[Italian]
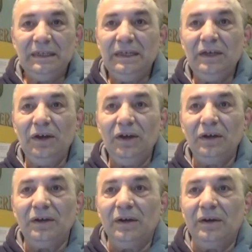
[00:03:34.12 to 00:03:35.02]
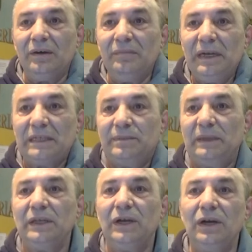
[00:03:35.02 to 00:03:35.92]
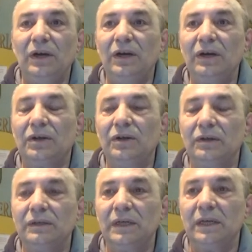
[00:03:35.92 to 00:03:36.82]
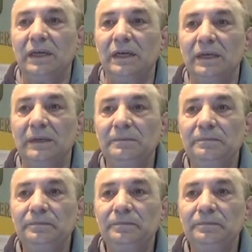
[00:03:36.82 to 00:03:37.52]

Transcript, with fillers: io me la spenderò con eh,